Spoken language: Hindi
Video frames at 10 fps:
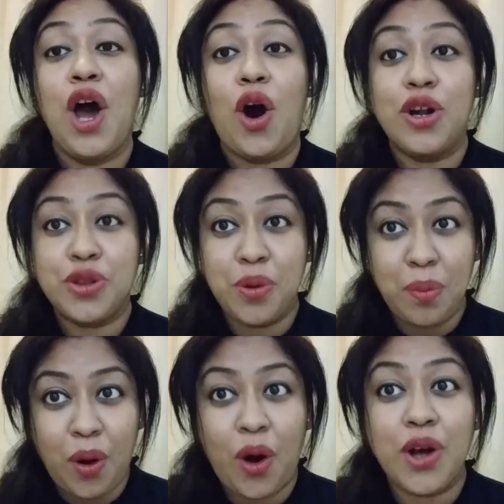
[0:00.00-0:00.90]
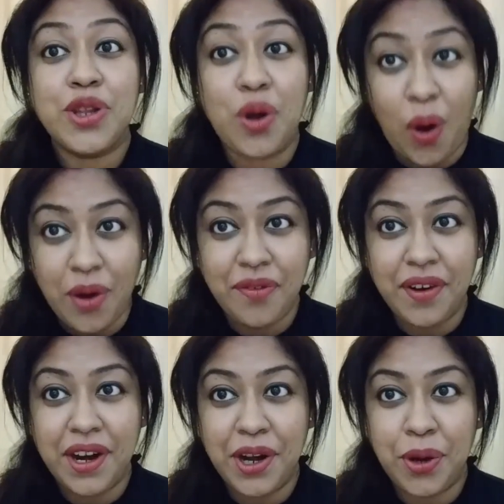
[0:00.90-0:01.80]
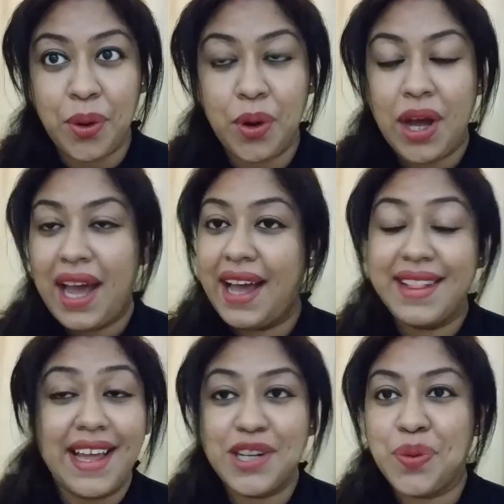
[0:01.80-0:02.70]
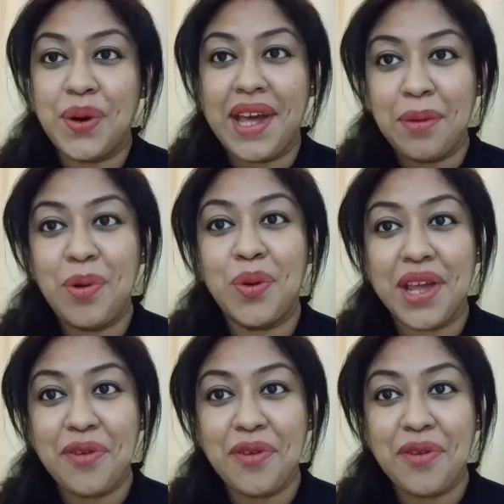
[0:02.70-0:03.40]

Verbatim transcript: और तुम बहुत कॉन्फिडेंट हो एंड दैट्स वॉट आई एम लुकिंग